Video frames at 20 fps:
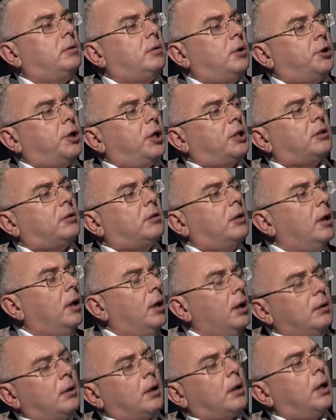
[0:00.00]
сейчас
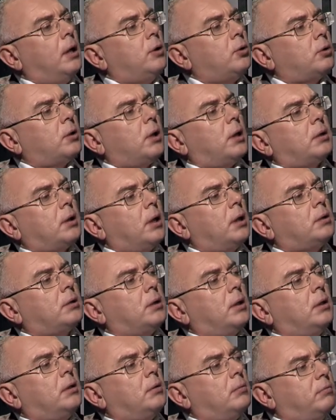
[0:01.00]
такая идет
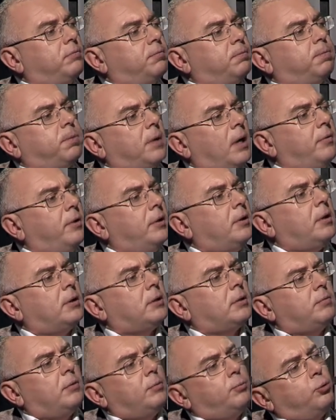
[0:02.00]
ротация в
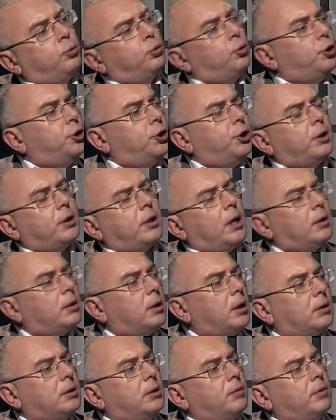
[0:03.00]
правительстве, будущие
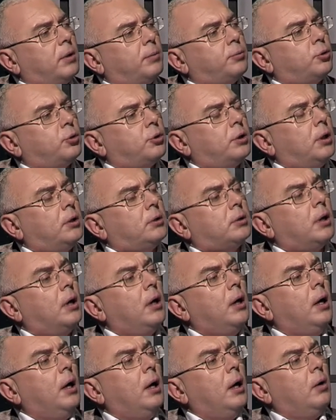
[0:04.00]
кадры активно обсуждаются.
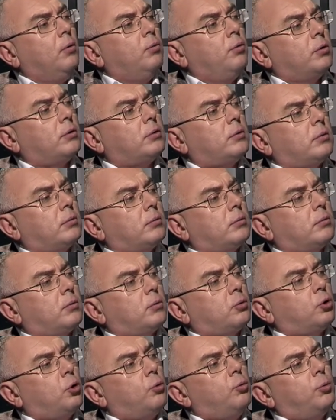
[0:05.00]
Вот
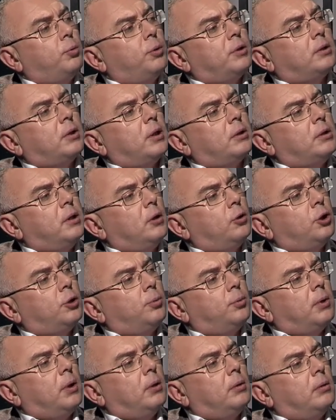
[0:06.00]
кто мог бы стать
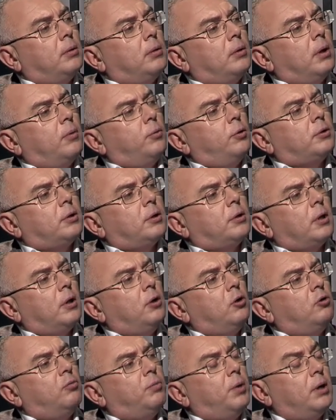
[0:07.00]
следующим главой
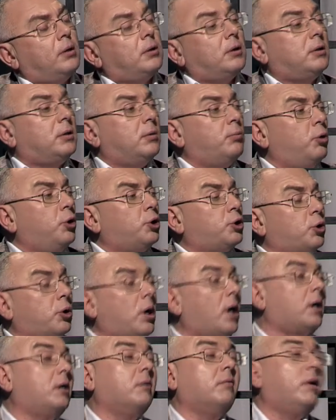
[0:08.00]
Центрального банка, тем более, что,
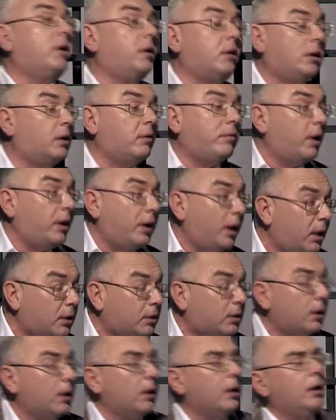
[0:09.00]
как
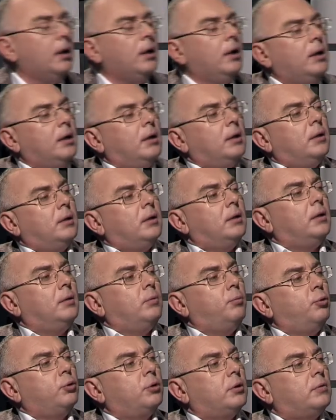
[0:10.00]
говорят, а,
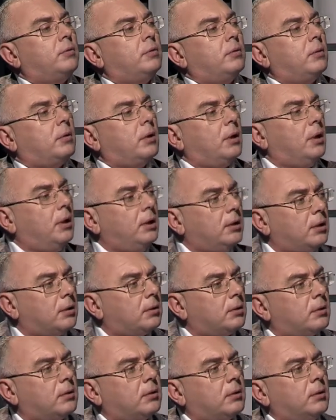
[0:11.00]
будет
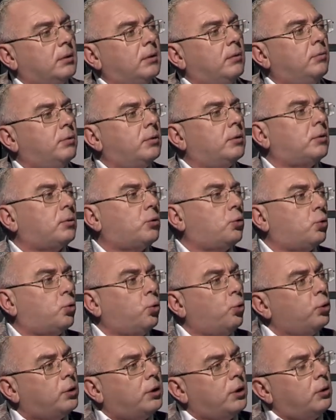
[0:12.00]
кризис, вот
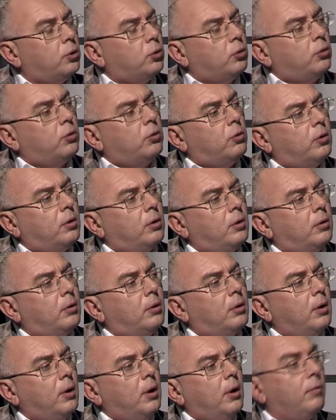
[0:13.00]

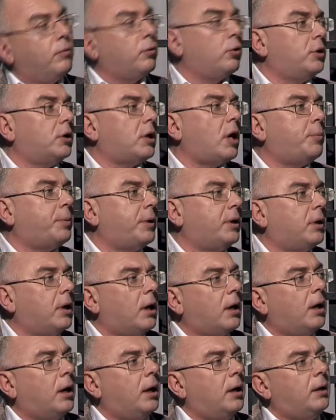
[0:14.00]
Кудрину а, вроде как
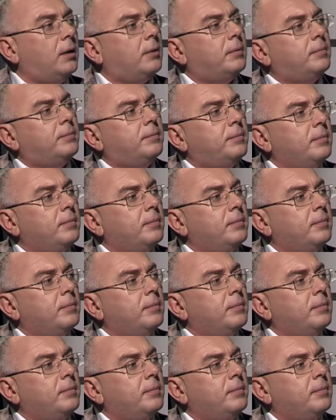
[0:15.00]
предлагали. Ну,